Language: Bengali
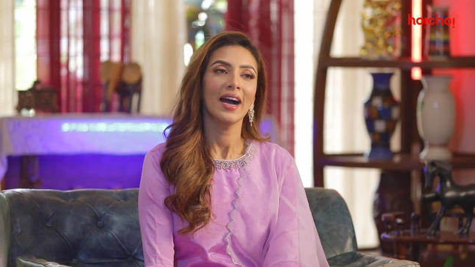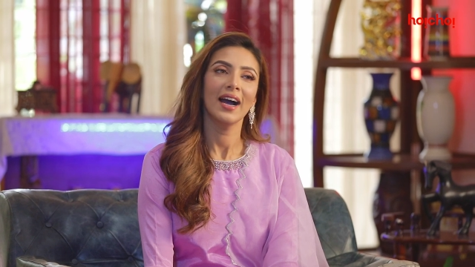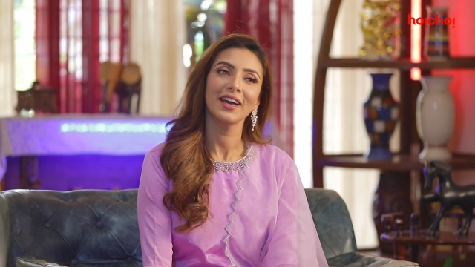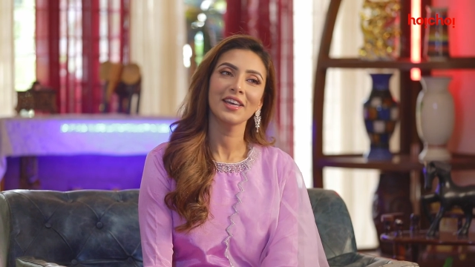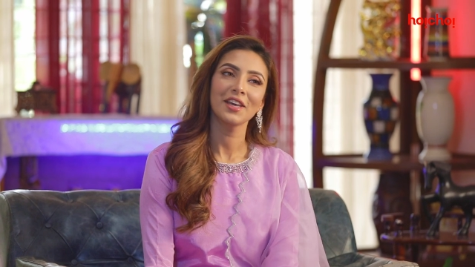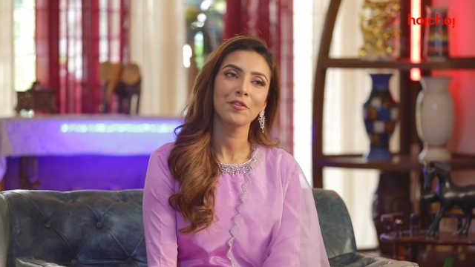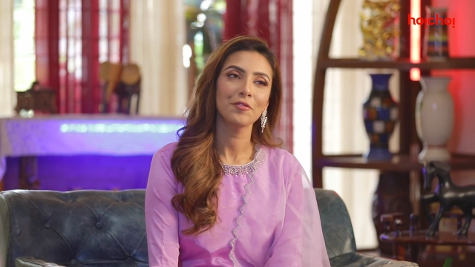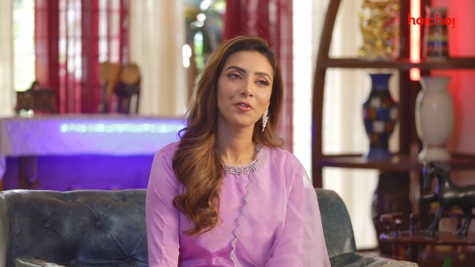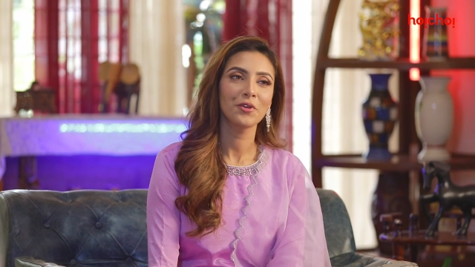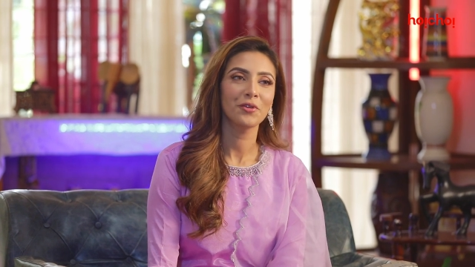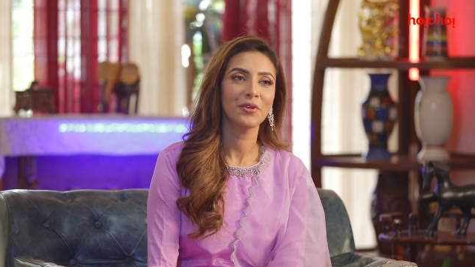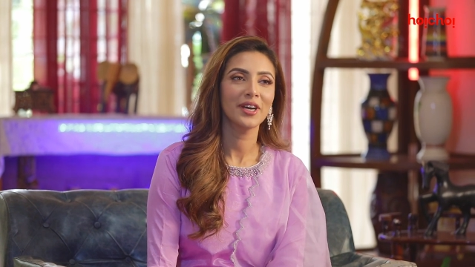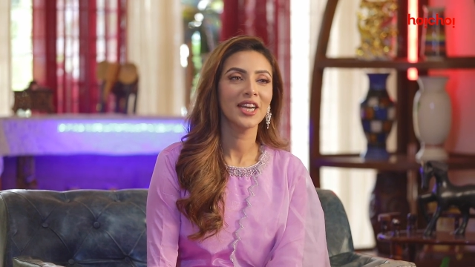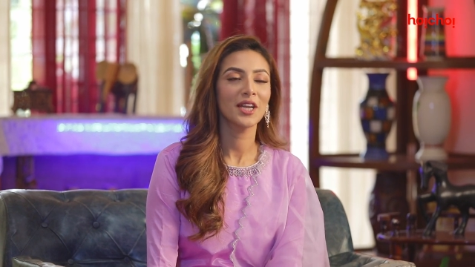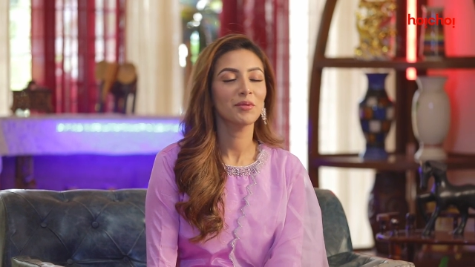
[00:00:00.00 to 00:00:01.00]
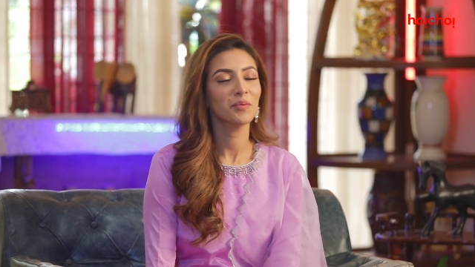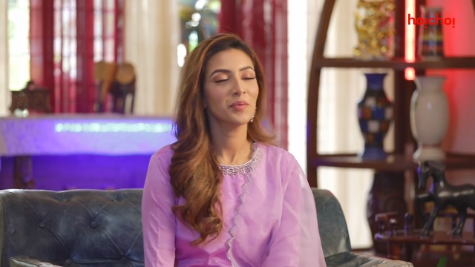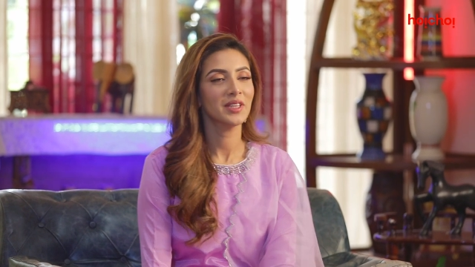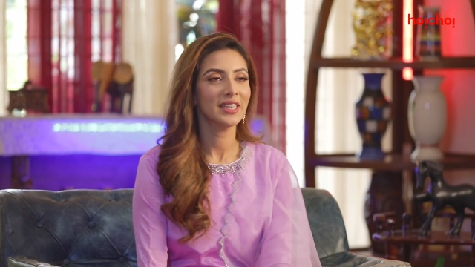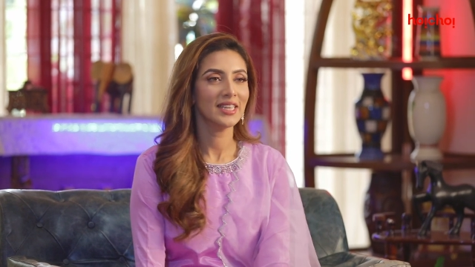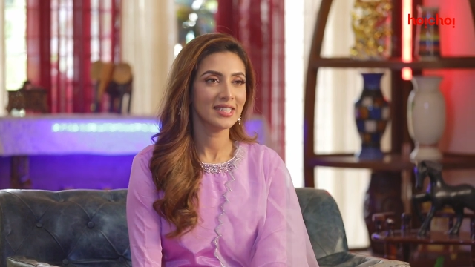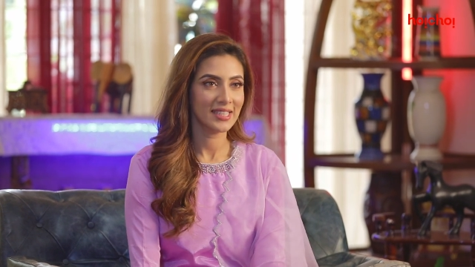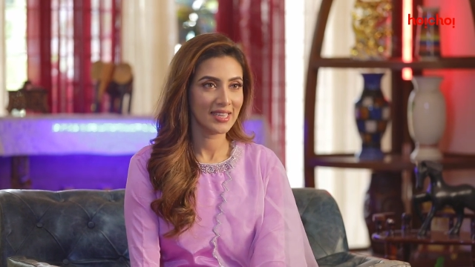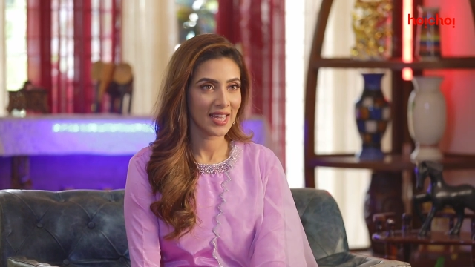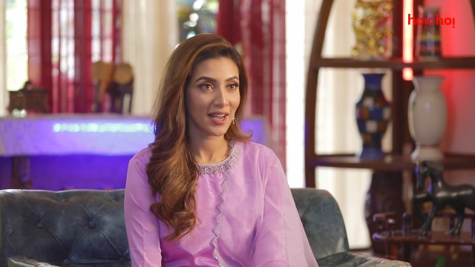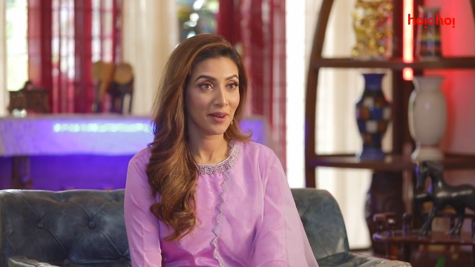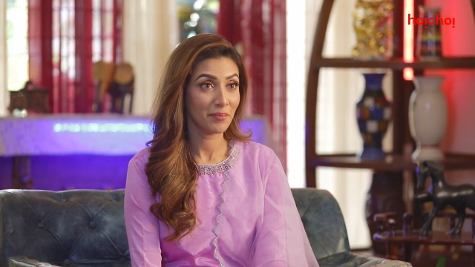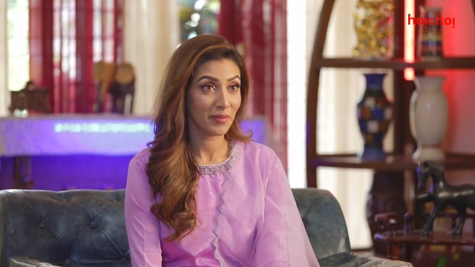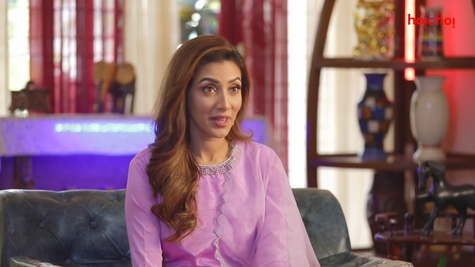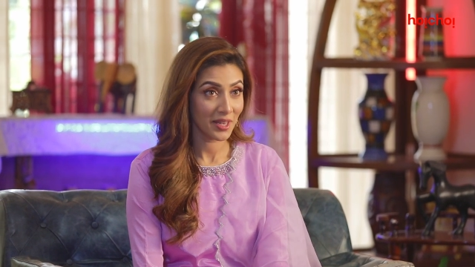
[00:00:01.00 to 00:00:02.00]
হাই এভরিওয়ান আমি বিদ্যা
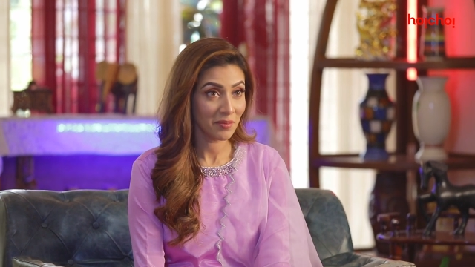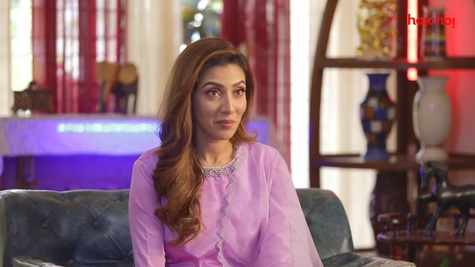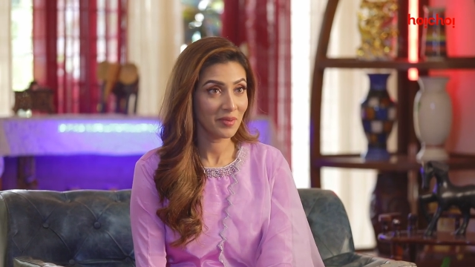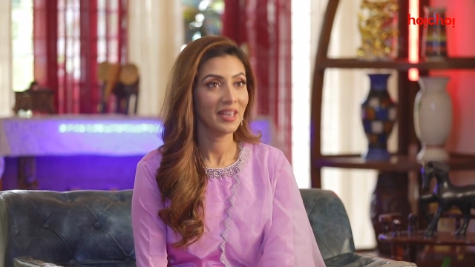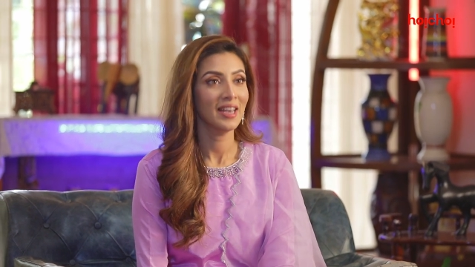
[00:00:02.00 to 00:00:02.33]
সিনহা মিম